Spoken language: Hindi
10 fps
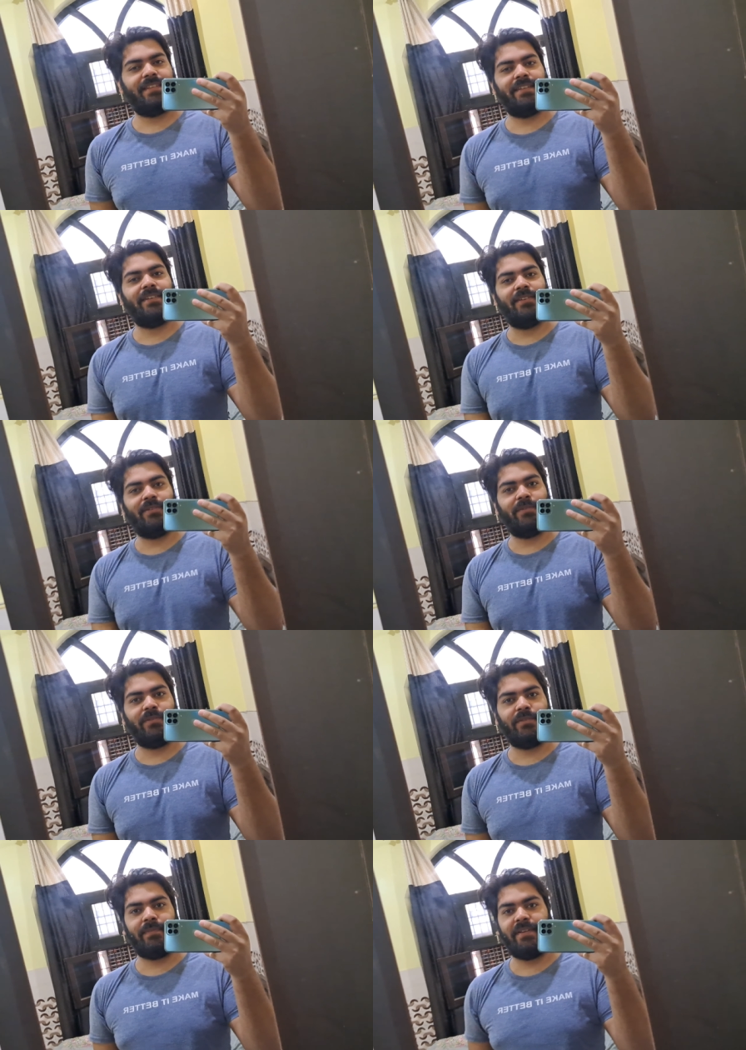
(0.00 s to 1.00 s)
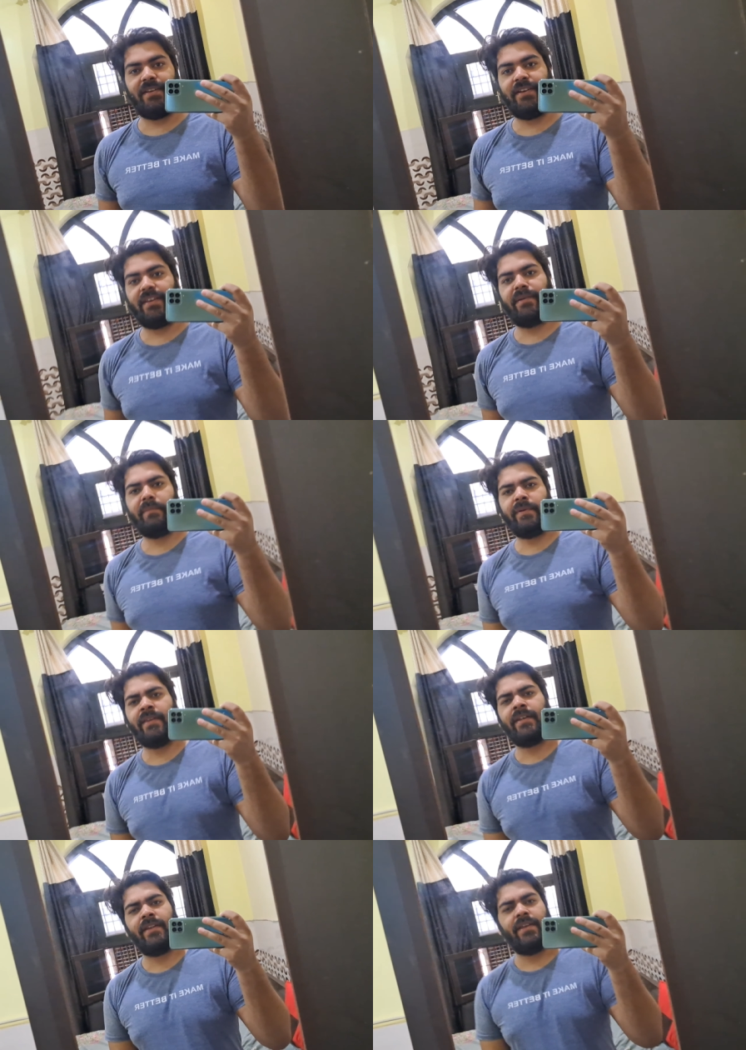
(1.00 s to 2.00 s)
देख लो दोपहर के टाइम में
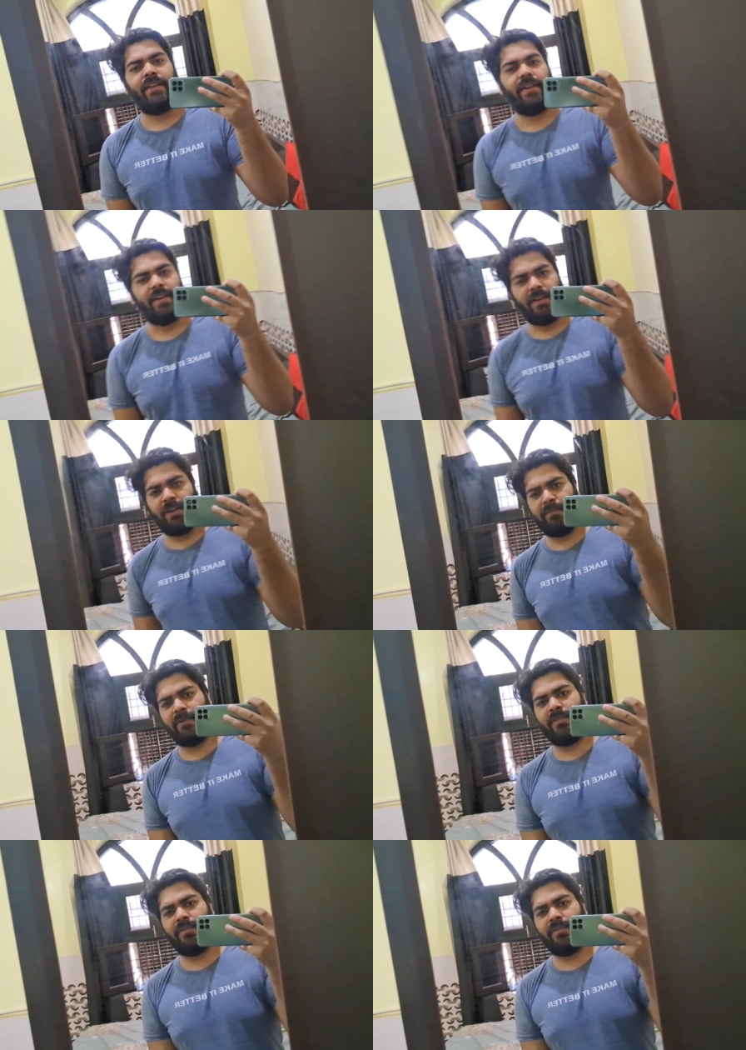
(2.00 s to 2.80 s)
आई एम